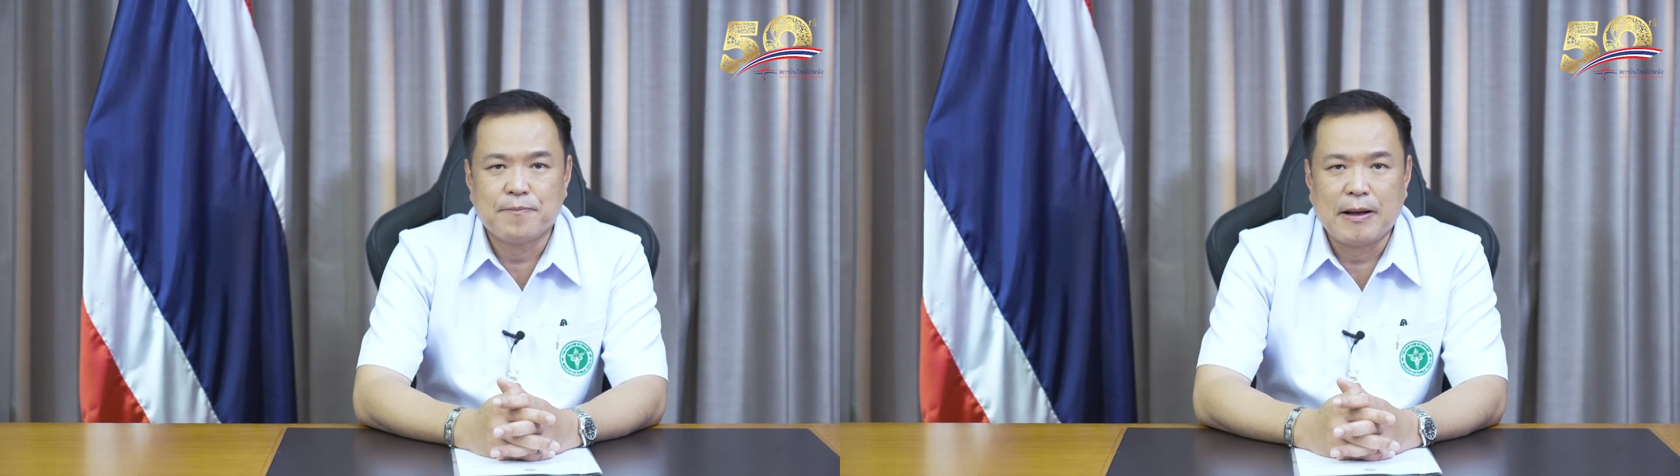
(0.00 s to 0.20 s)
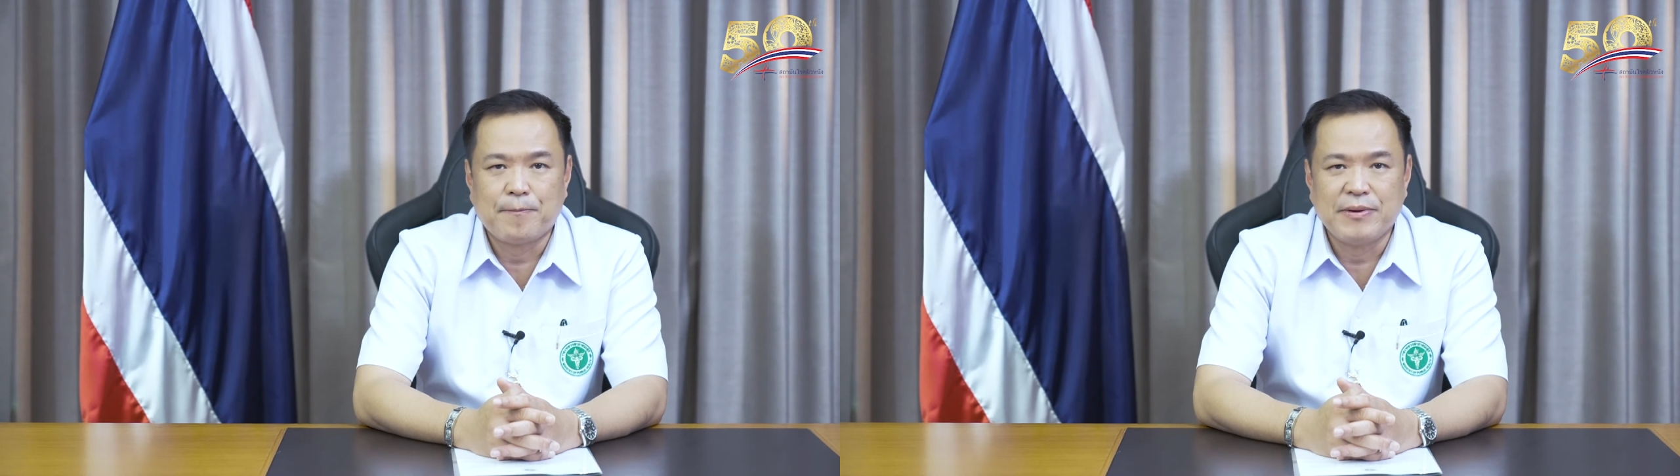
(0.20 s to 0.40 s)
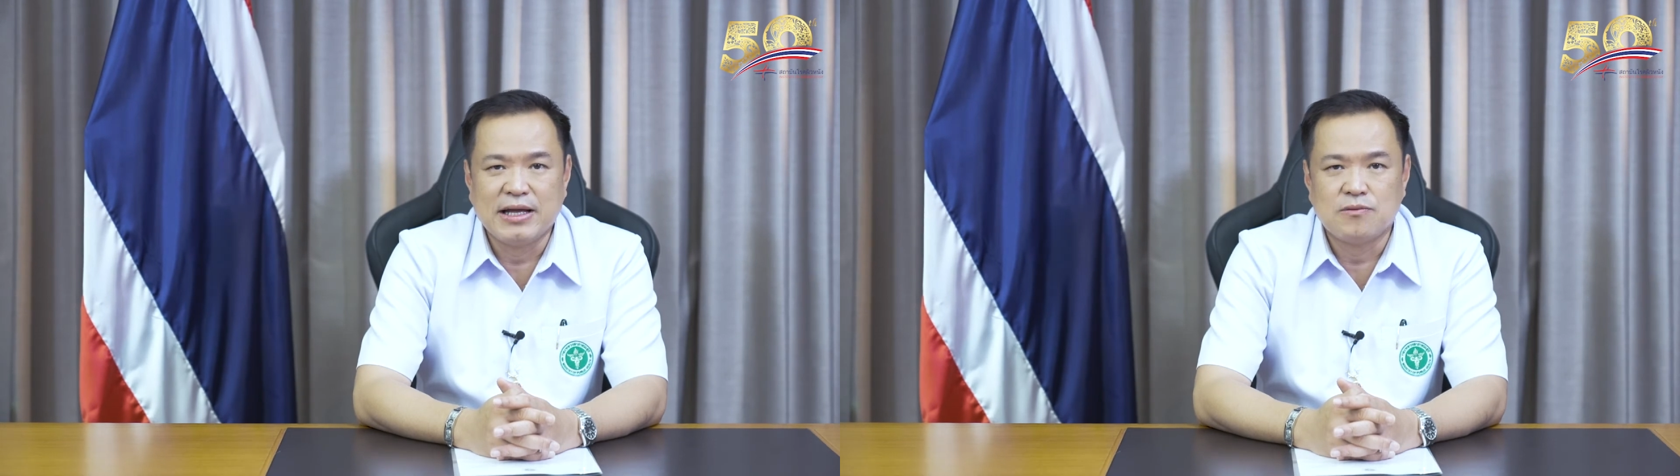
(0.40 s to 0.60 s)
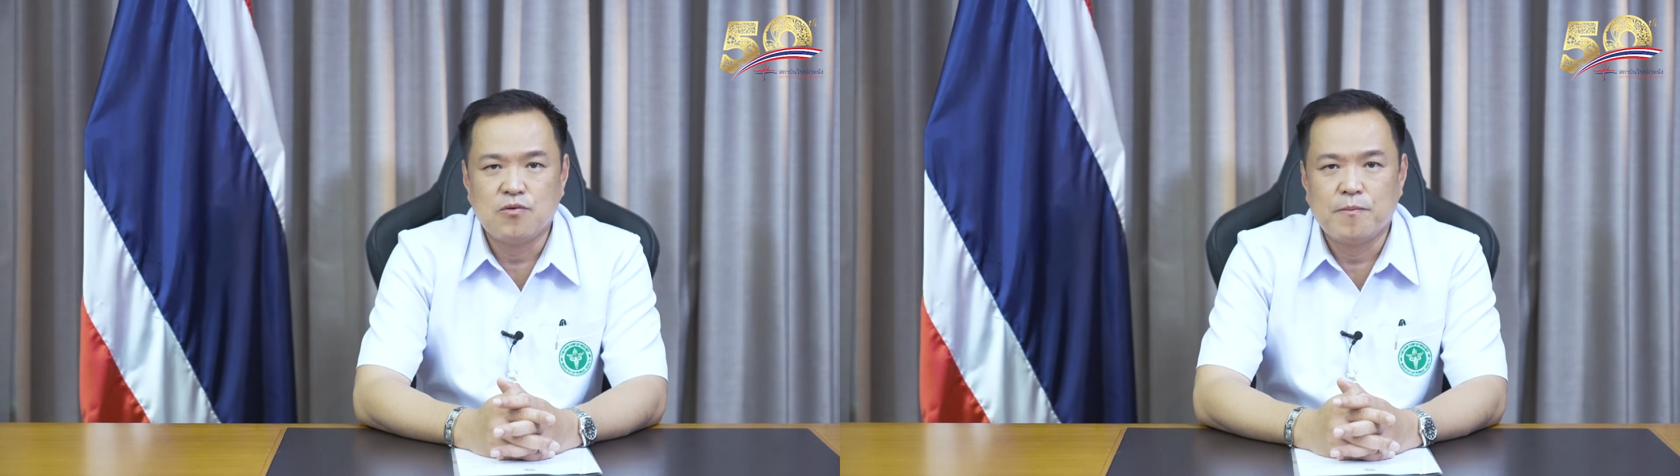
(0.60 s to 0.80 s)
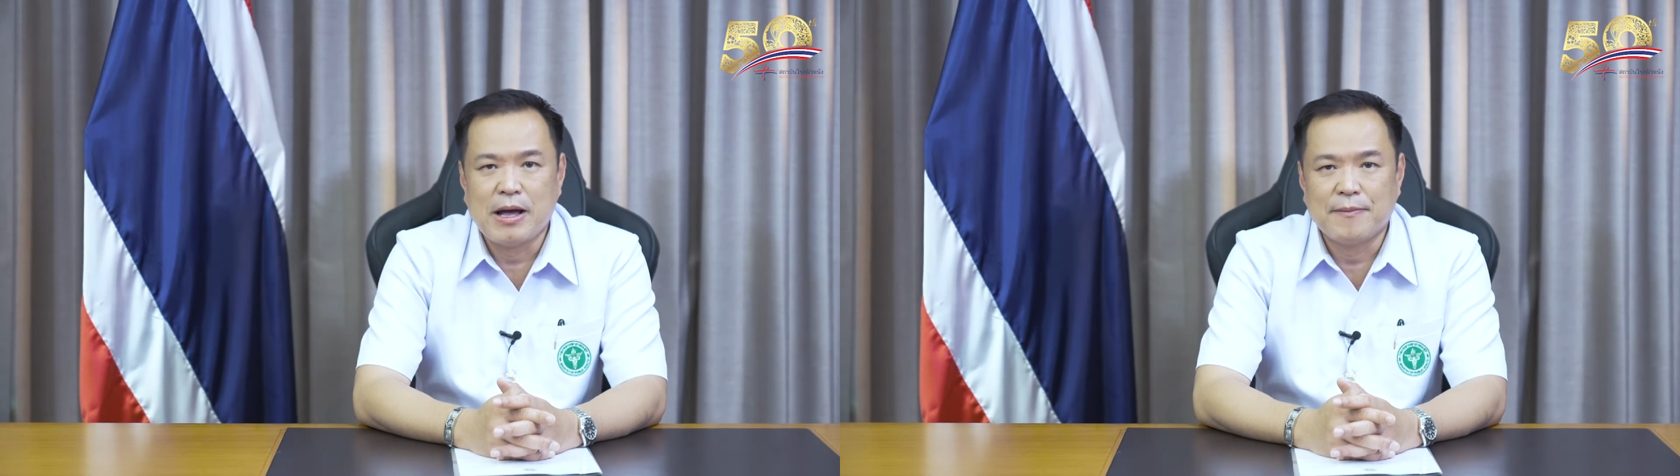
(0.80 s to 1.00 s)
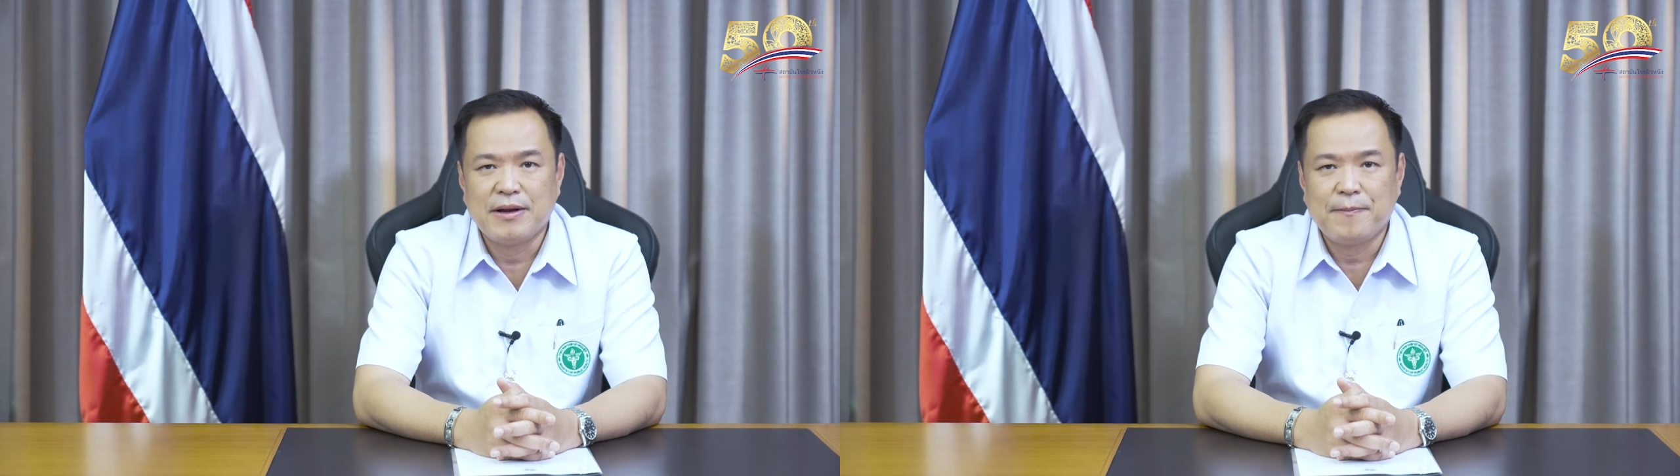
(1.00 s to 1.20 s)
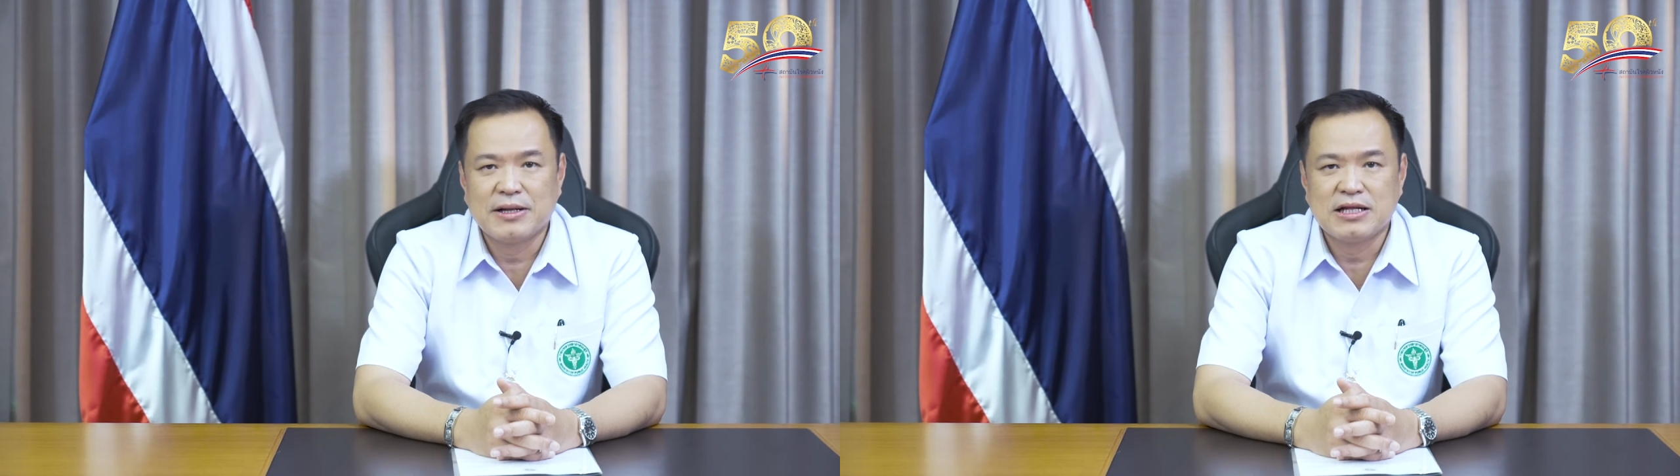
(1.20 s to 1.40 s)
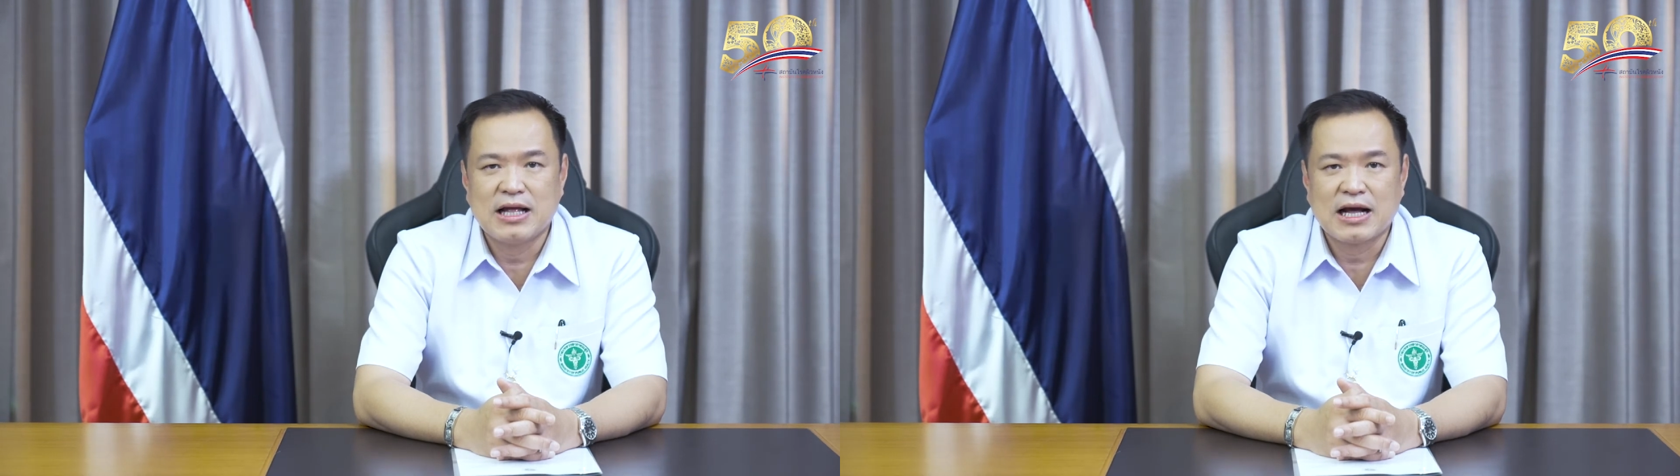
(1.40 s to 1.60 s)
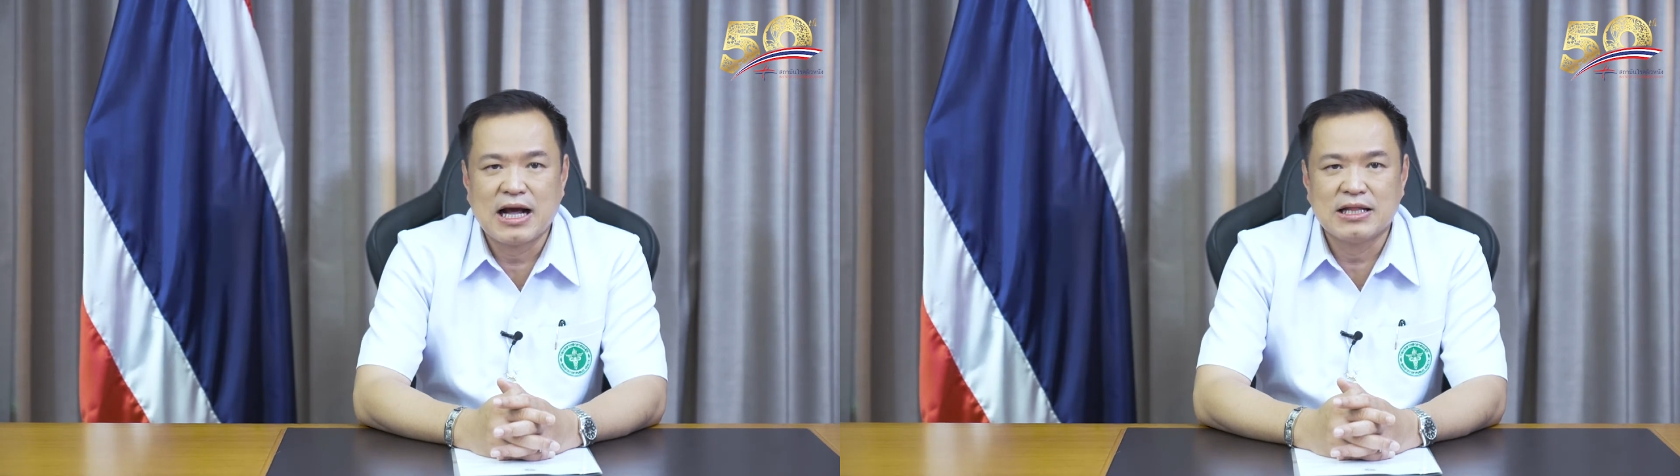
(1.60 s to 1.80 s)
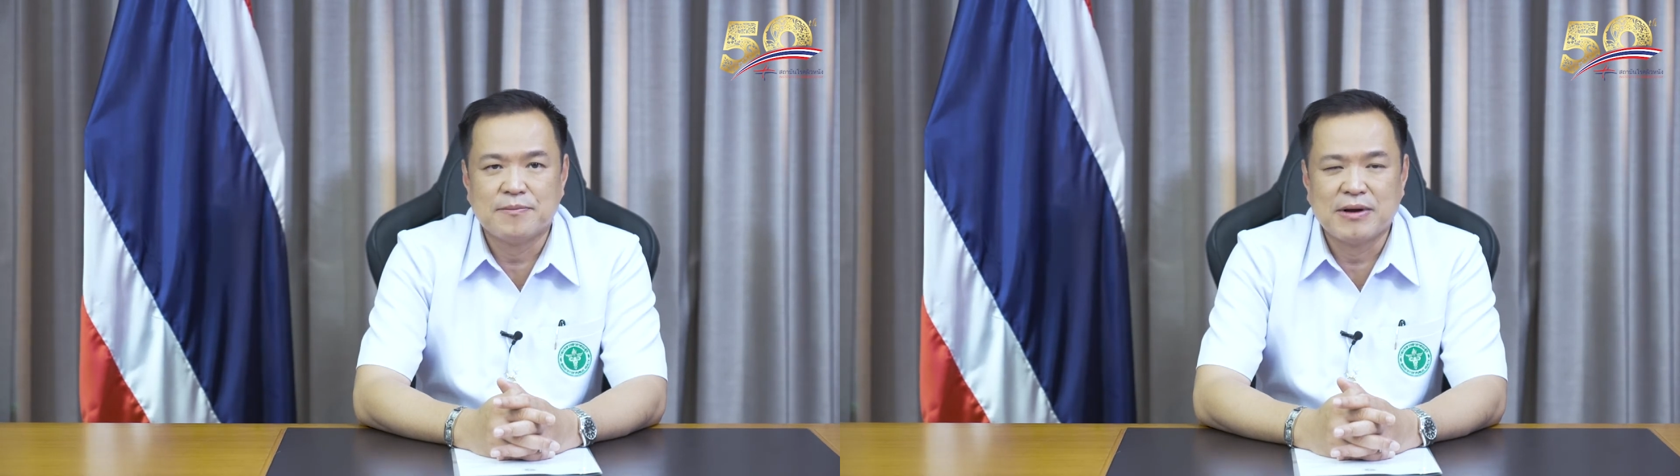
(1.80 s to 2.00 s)
ปรับเปลี่ยนรูปแบบและพัฒนา
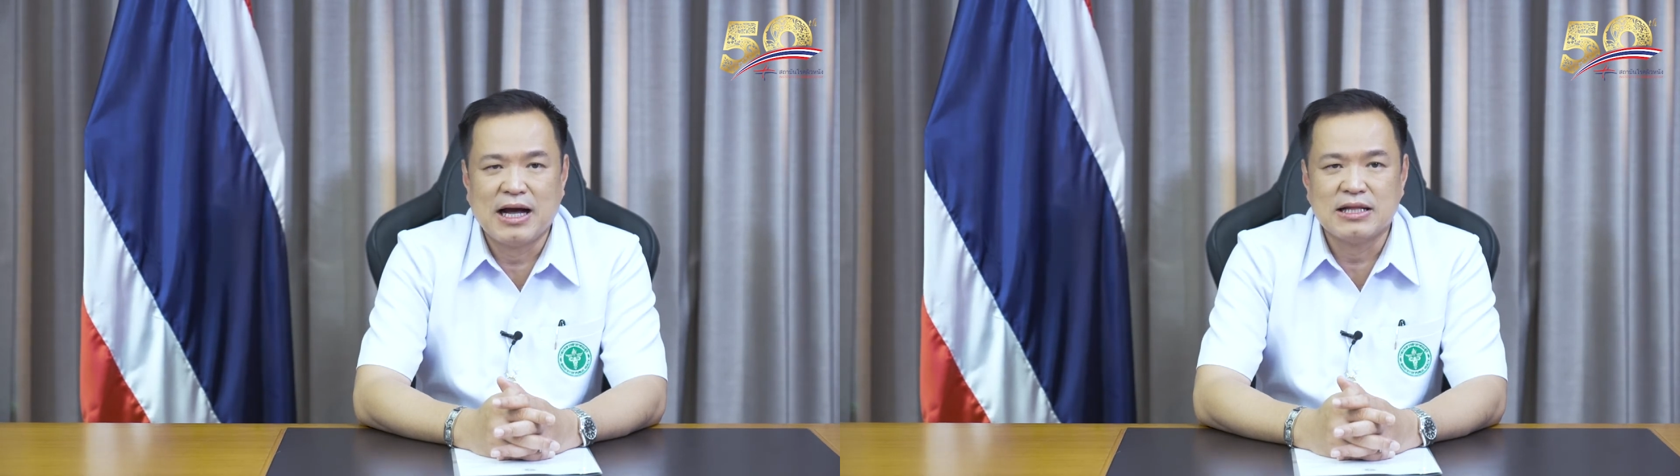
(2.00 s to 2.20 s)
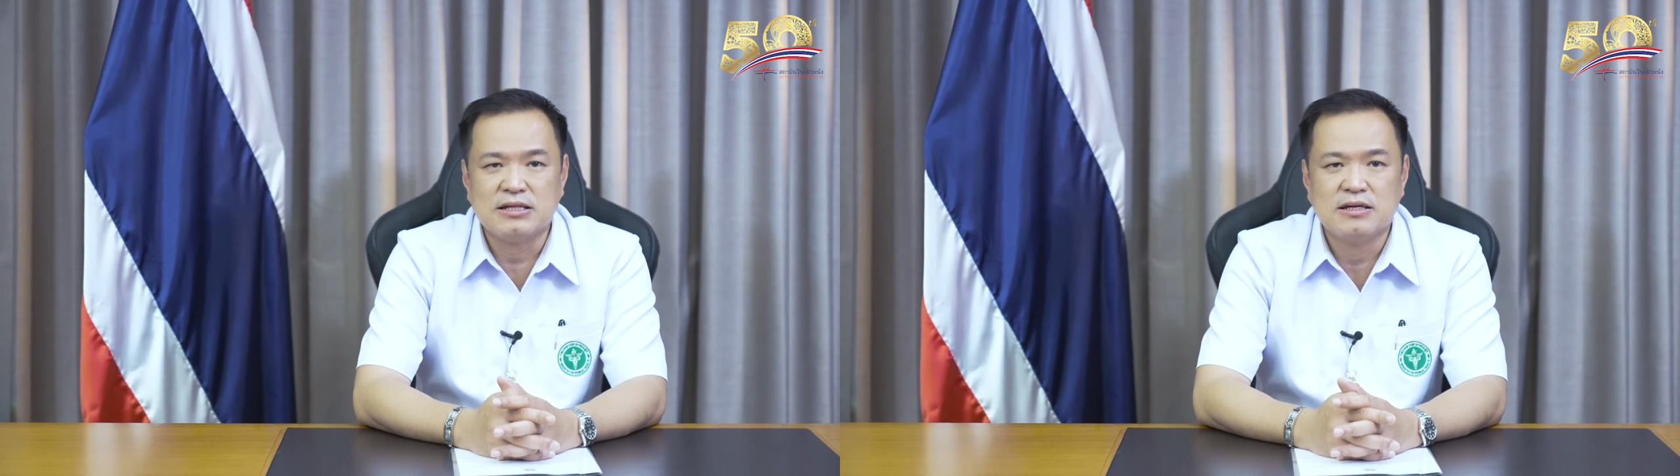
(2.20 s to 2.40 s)
การทำงาน